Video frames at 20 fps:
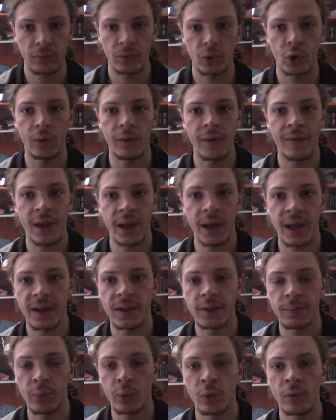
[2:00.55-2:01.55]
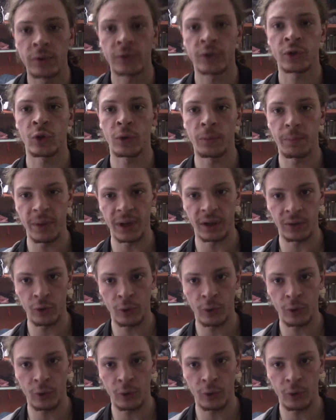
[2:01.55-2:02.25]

dove viene espulso per